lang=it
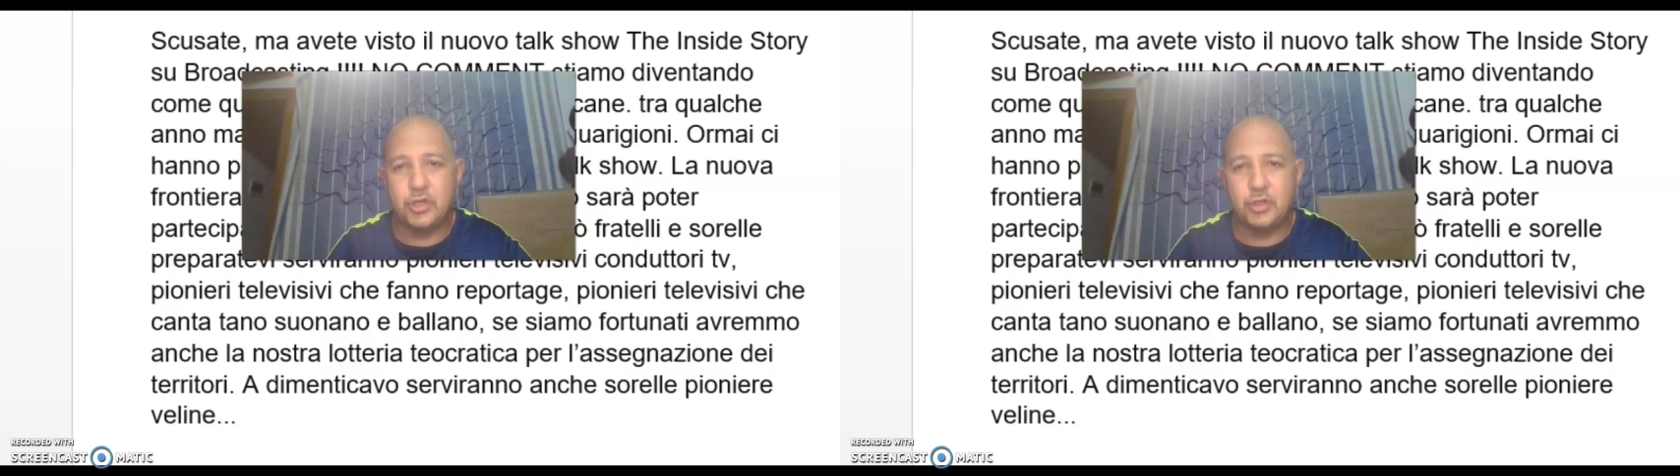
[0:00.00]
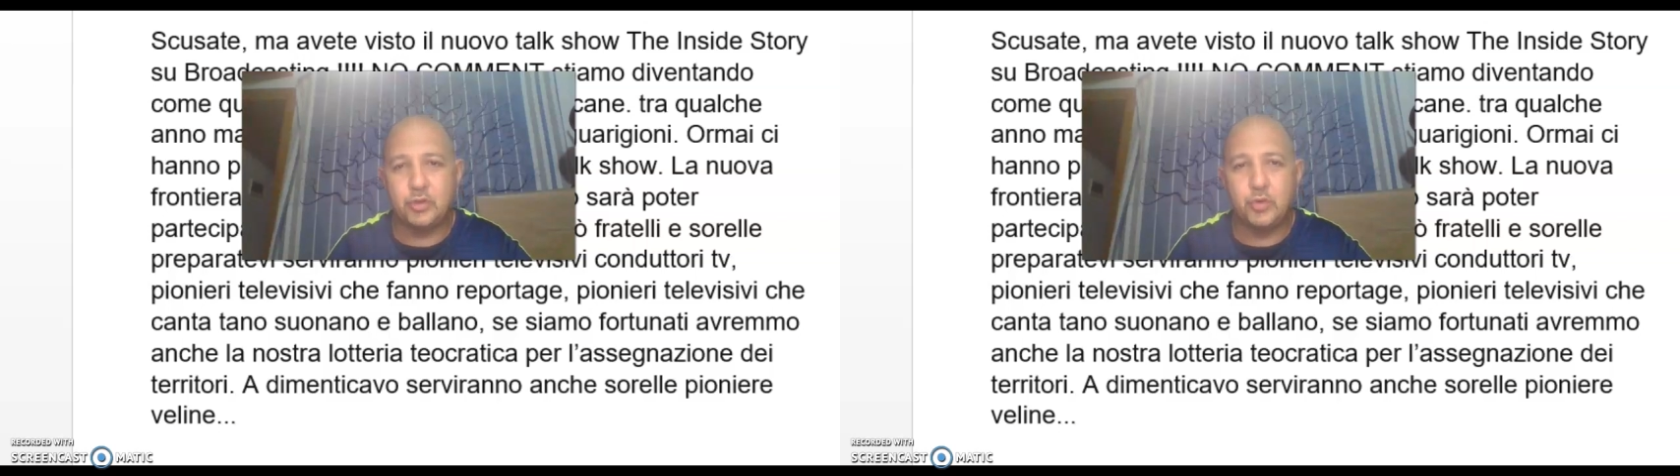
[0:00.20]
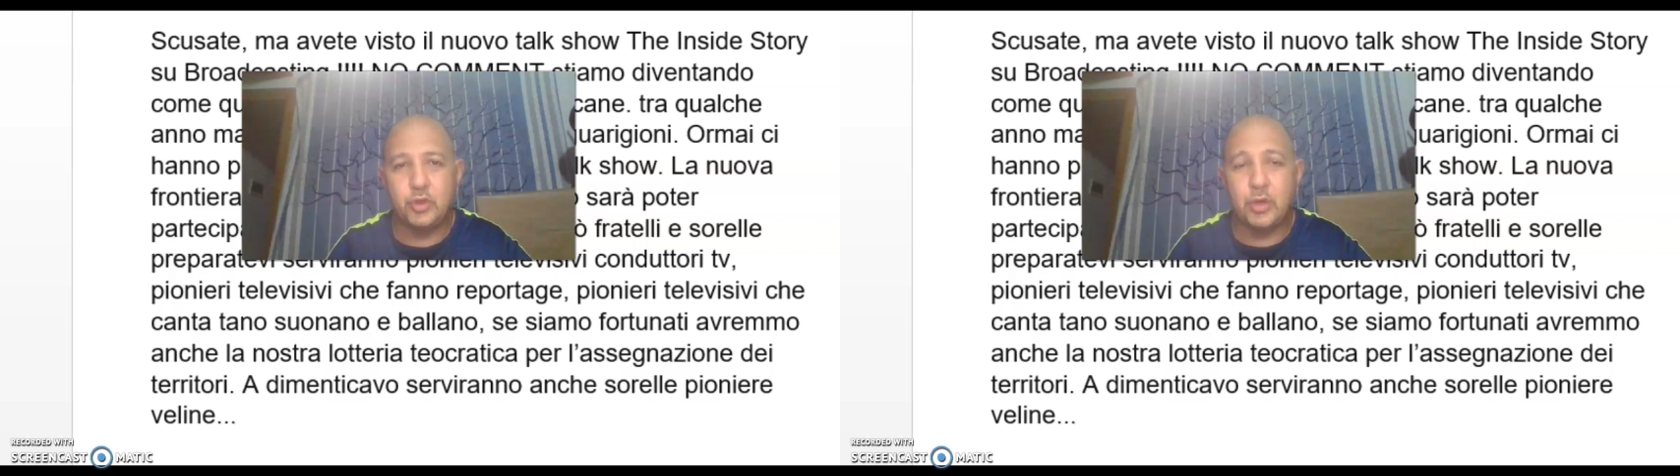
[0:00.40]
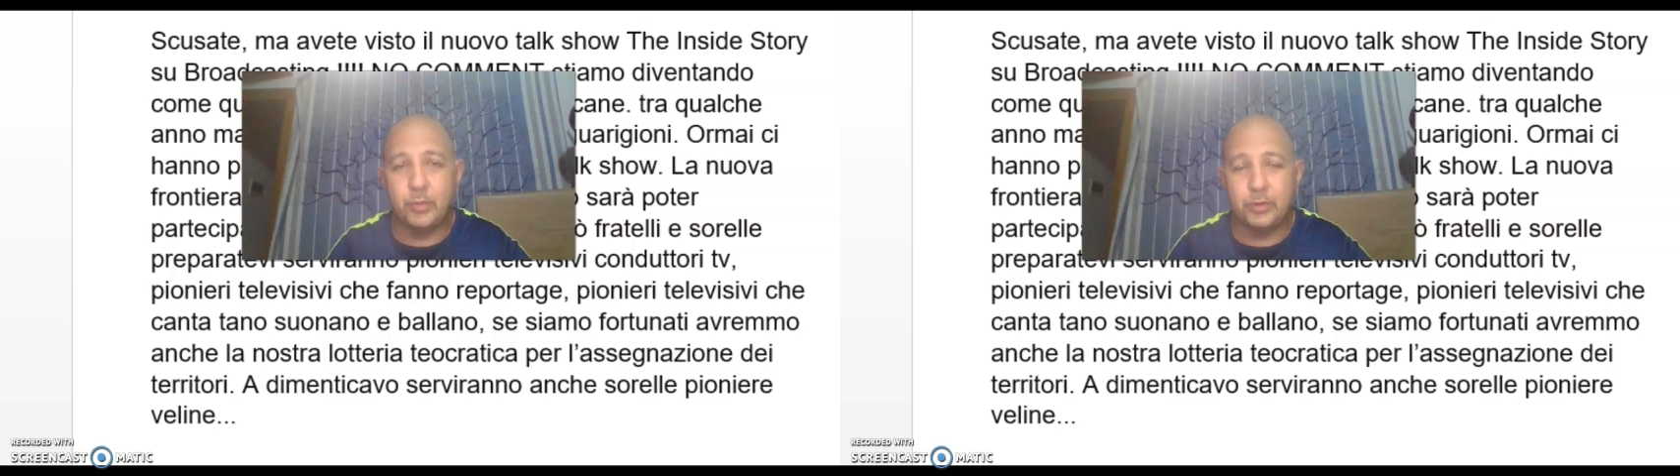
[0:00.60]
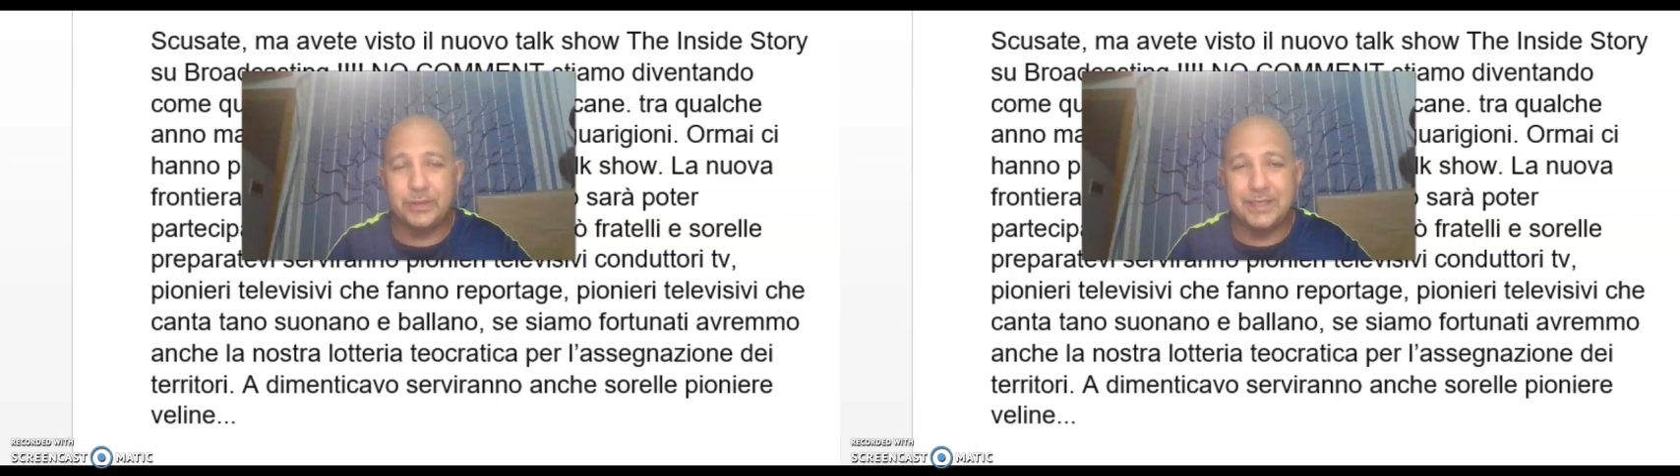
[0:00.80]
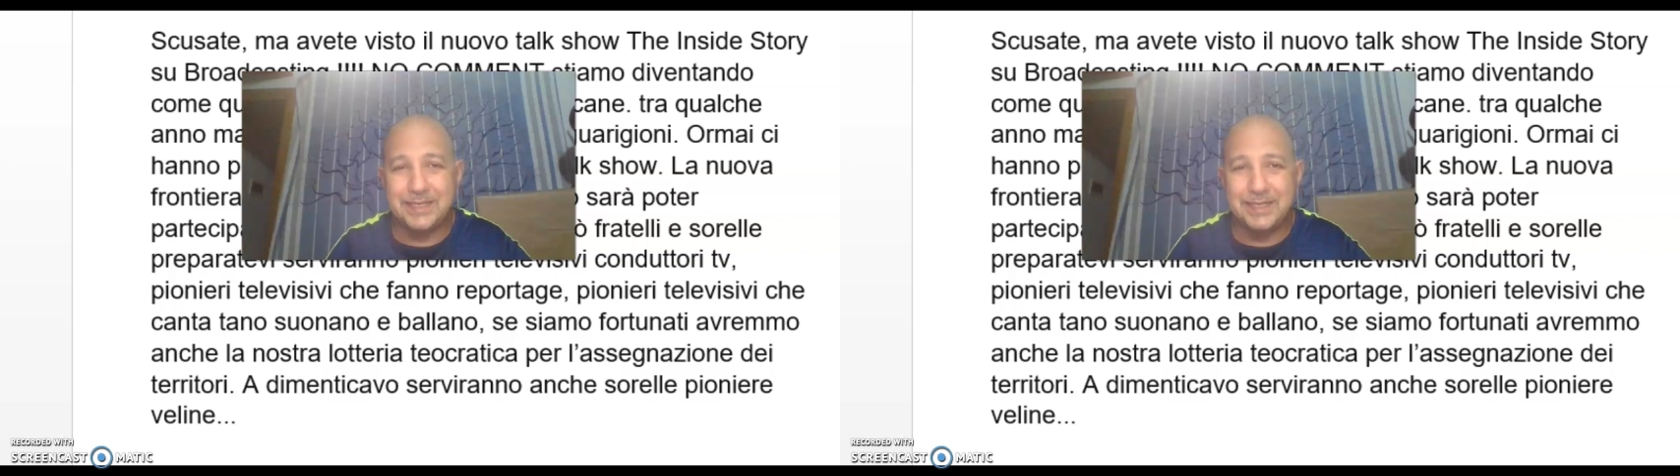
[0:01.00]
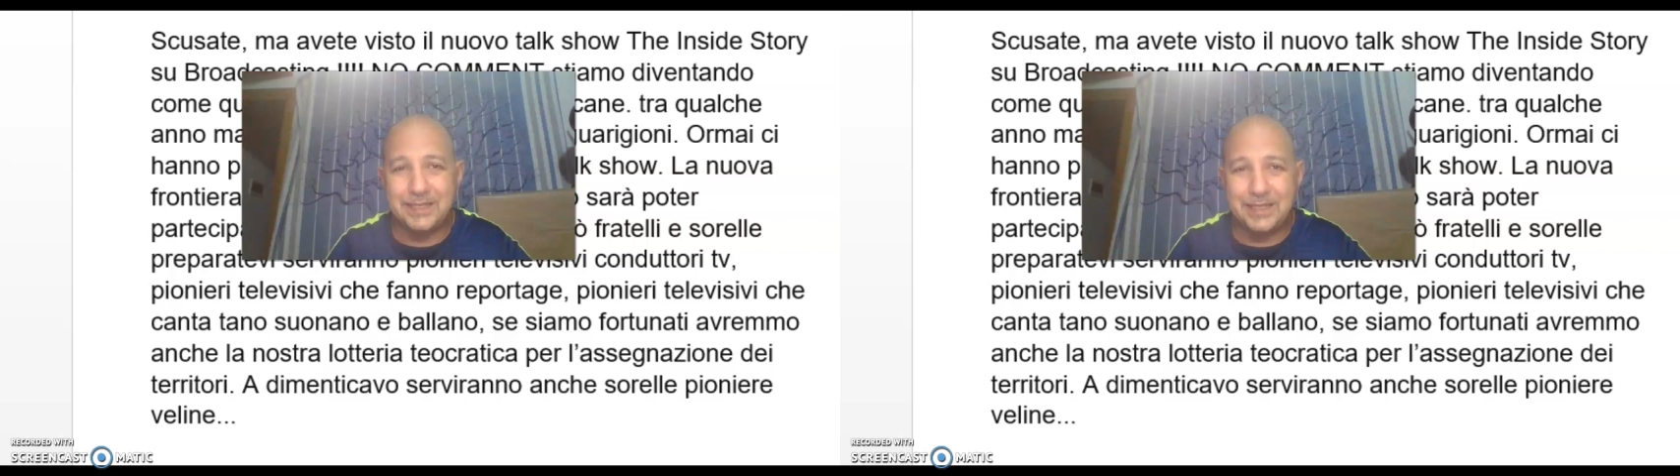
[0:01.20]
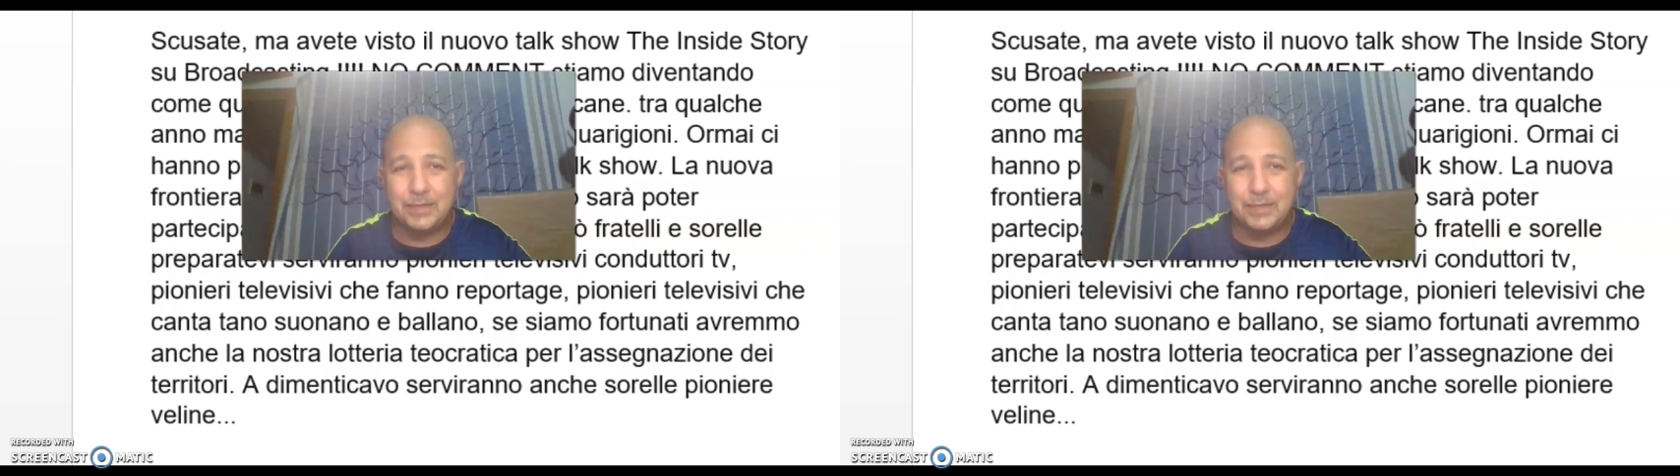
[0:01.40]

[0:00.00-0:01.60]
già intuito le potenzialità